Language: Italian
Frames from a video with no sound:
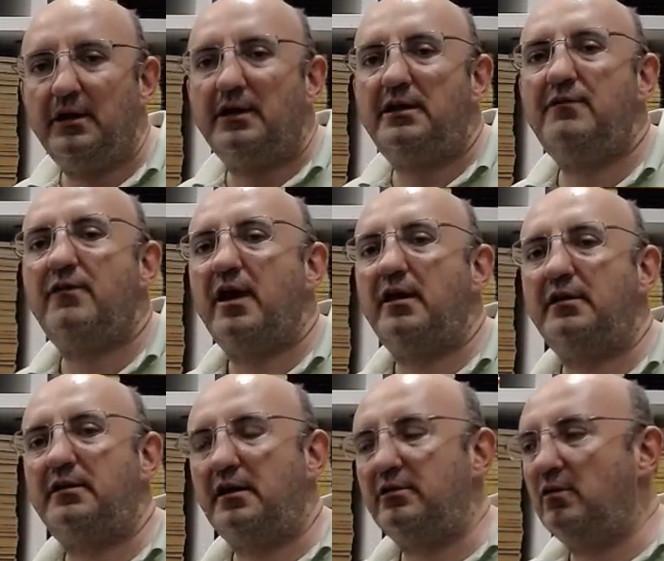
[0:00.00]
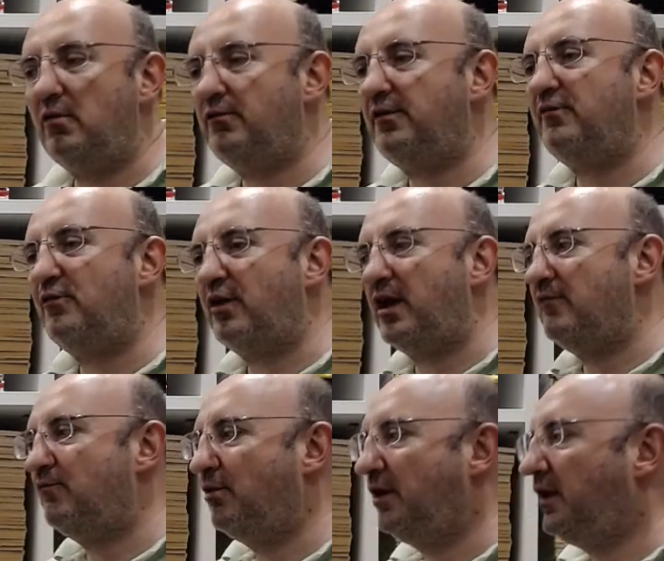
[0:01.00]
diventano
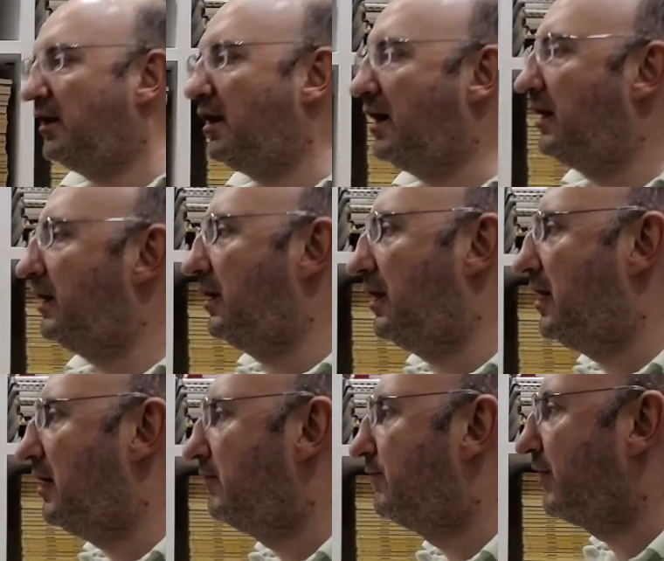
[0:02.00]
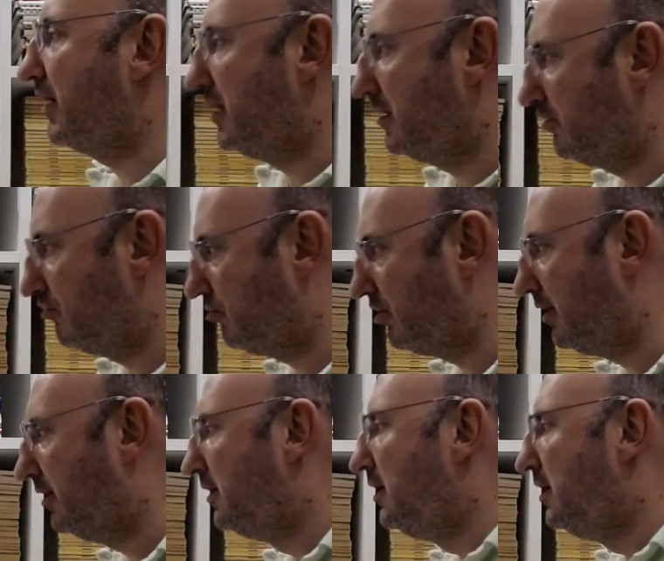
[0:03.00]
favorevoli alla Francia.